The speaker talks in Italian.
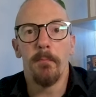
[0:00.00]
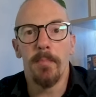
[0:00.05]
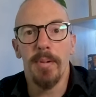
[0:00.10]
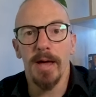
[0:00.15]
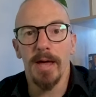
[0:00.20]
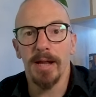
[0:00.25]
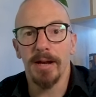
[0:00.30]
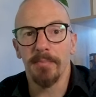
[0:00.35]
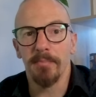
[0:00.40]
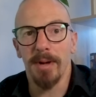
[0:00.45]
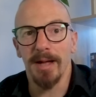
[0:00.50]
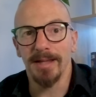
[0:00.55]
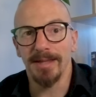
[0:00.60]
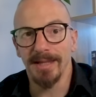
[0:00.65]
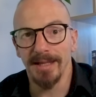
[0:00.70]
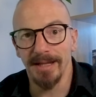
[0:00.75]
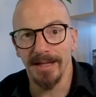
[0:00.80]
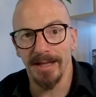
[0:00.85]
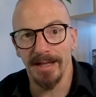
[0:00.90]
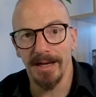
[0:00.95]
per
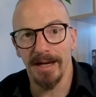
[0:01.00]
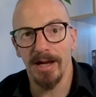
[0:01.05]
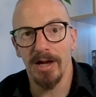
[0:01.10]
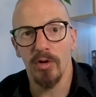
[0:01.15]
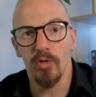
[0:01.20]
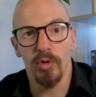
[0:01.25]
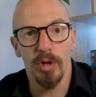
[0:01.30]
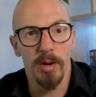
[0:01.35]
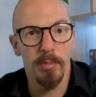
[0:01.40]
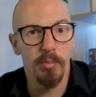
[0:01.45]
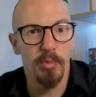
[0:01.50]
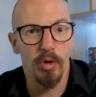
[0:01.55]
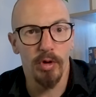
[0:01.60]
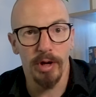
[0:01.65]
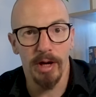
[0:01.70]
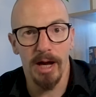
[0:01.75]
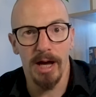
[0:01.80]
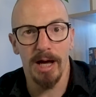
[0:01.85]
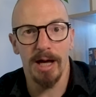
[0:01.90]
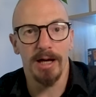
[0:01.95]
mantenere una
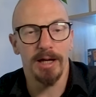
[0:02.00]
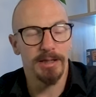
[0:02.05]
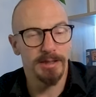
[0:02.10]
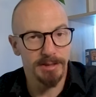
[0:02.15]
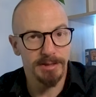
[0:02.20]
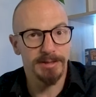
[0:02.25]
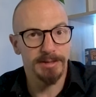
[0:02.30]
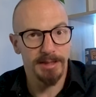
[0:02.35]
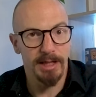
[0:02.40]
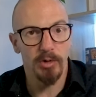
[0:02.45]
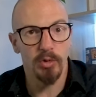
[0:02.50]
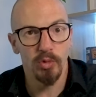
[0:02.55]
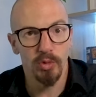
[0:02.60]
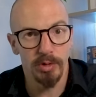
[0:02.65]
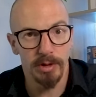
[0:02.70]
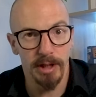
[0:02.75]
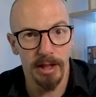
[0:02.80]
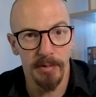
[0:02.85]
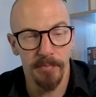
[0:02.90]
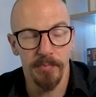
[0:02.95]
buona
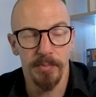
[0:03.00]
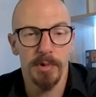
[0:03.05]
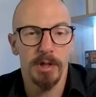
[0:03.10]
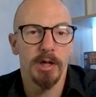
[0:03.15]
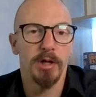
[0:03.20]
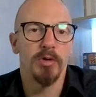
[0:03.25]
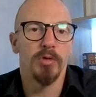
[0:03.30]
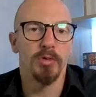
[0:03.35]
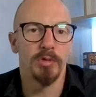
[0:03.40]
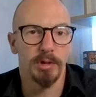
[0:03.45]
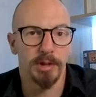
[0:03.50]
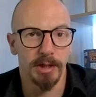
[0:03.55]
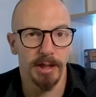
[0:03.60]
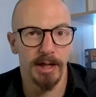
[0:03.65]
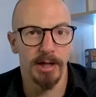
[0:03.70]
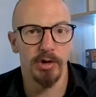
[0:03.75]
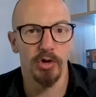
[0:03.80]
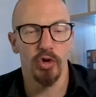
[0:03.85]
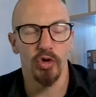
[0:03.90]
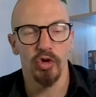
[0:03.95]
salute.
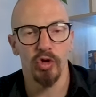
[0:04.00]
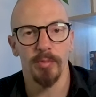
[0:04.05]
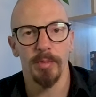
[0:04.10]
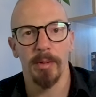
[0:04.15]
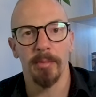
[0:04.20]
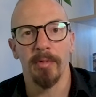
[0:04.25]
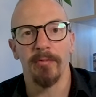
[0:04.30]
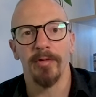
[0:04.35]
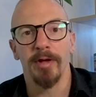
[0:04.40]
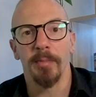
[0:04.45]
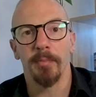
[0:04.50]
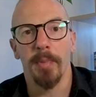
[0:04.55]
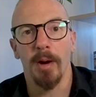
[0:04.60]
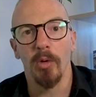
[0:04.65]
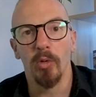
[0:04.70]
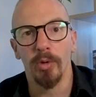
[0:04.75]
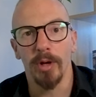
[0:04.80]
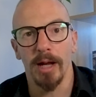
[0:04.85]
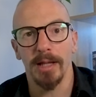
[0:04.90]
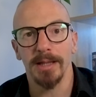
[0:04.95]
Inoltre non dobbiamo aver
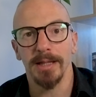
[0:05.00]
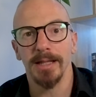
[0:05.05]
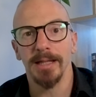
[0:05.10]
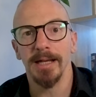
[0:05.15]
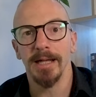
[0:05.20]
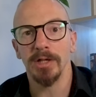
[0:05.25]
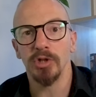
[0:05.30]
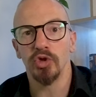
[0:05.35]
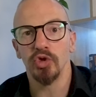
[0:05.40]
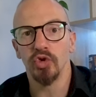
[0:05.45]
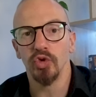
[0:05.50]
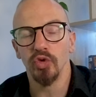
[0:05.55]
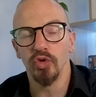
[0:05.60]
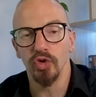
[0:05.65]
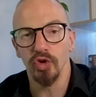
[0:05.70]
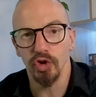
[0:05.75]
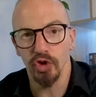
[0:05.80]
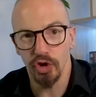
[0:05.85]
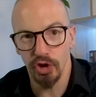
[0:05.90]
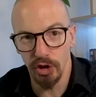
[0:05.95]
paura di
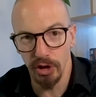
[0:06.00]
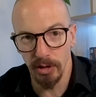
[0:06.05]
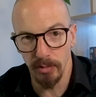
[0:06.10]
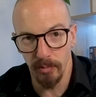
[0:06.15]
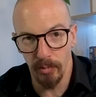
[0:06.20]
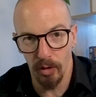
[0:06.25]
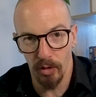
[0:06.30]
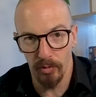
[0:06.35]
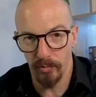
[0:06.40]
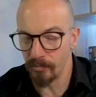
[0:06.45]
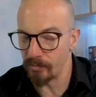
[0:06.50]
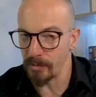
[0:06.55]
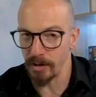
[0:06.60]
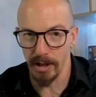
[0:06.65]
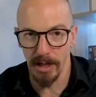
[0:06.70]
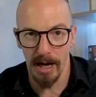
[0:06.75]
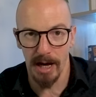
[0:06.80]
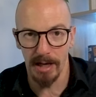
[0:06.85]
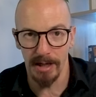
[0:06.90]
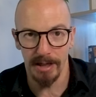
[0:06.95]
nessun cibo,
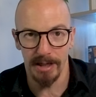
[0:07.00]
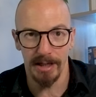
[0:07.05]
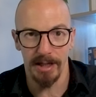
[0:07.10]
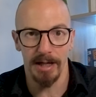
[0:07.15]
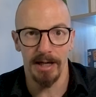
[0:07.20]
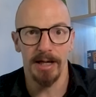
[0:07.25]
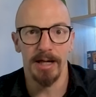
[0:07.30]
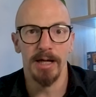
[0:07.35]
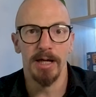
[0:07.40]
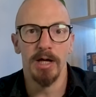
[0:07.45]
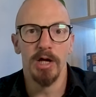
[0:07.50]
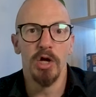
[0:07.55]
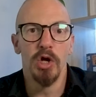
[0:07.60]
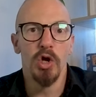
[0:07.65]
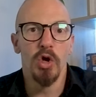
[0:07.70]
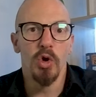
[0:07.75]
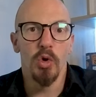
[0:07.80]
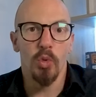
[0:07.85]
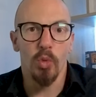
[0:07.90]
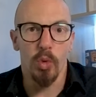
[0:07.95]
neanche
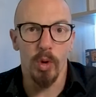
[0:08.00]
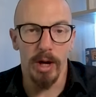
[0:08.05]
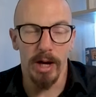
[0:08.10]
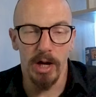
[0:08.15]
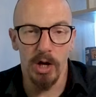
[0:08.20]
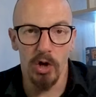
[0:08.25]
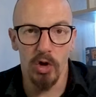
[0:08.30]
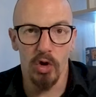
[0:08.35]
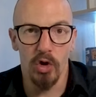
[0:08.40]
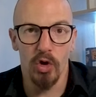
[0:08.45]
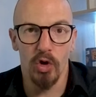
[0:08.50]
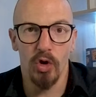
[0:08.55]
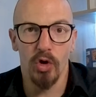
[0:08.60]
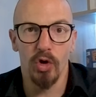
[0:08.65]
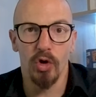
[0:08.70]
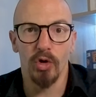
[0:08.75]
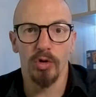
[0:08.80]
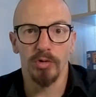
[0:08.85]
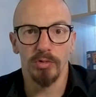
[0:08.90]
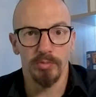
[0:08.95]

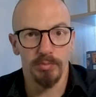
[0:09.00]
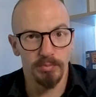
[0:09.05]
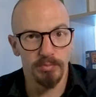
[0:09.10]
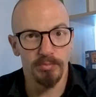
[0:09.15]
quello